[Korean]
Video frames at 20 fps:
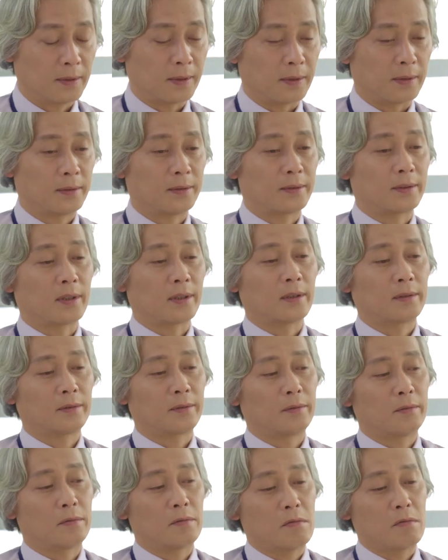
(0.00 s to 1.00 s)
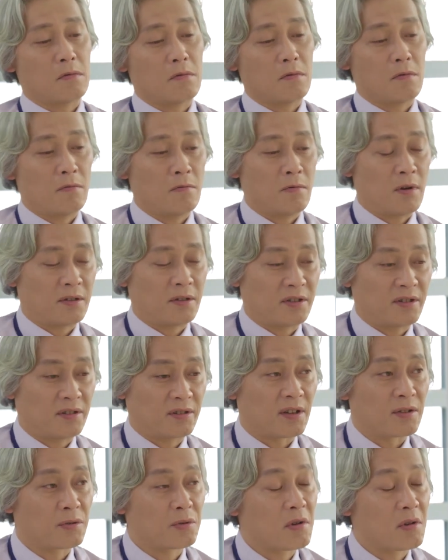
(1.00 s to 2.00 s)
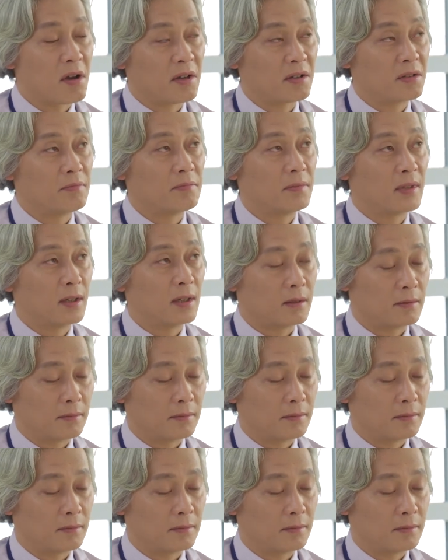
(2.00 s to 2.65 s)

예, 제가 확실히 단속하겠습니다.